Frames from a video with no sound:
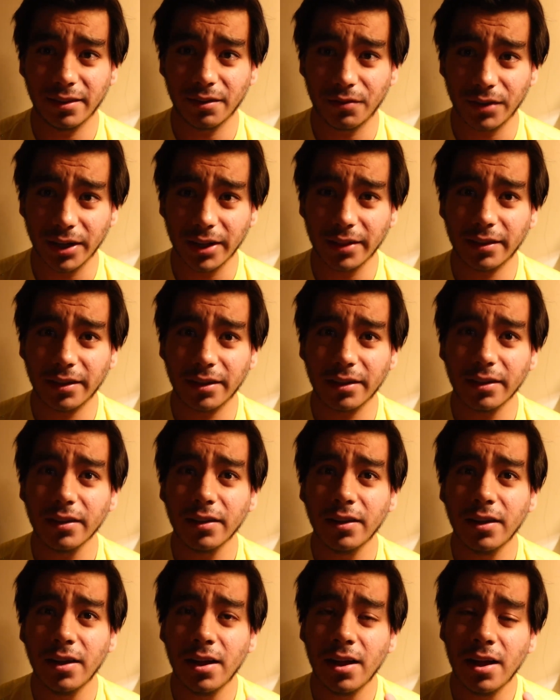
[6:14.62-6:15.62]
de
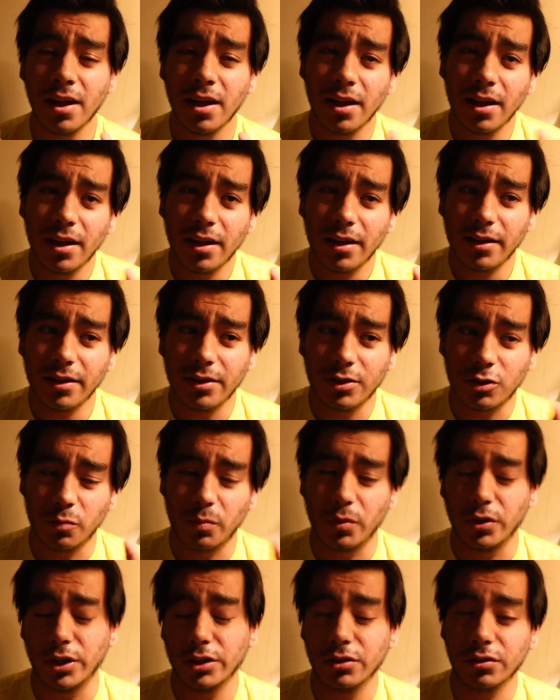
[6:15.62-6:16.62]
frente, y
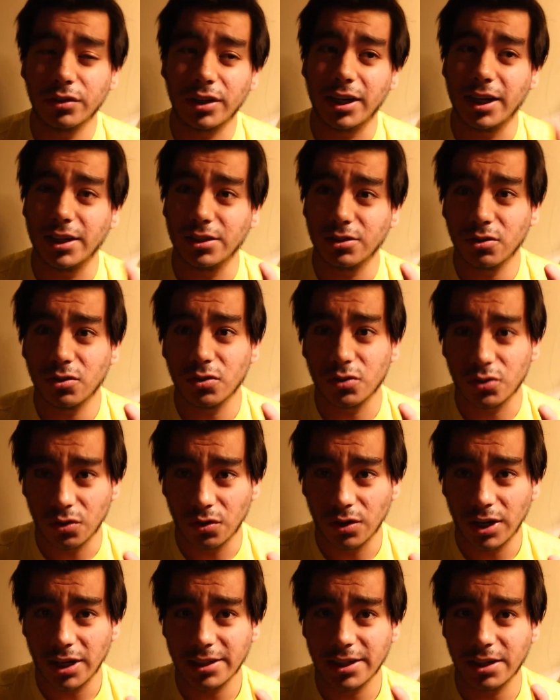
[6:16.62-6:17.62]
suponiendo que las dos
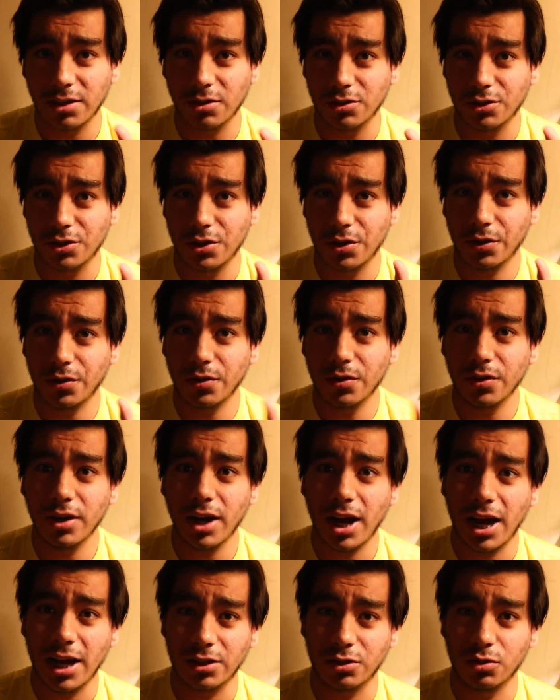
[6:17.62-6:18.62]
son las de los
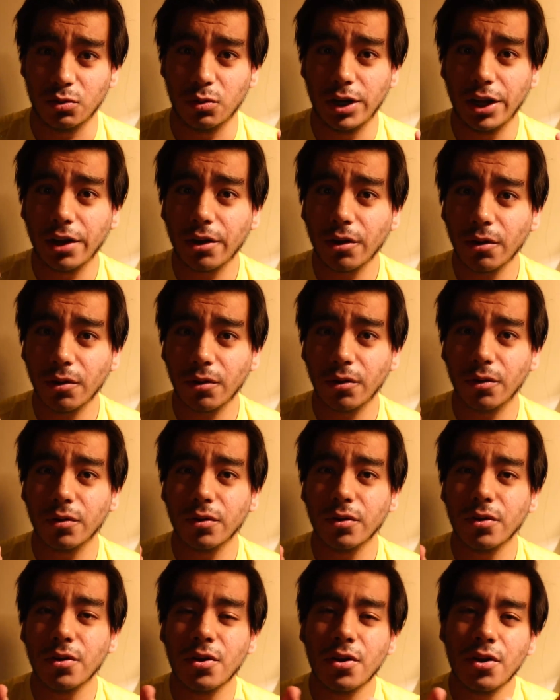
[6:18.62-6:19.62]
Joy-Con azul y
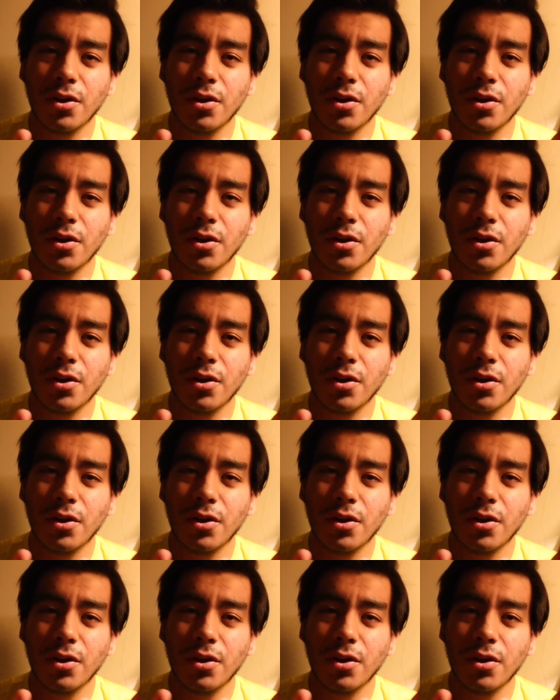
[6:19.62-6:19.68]
rojo,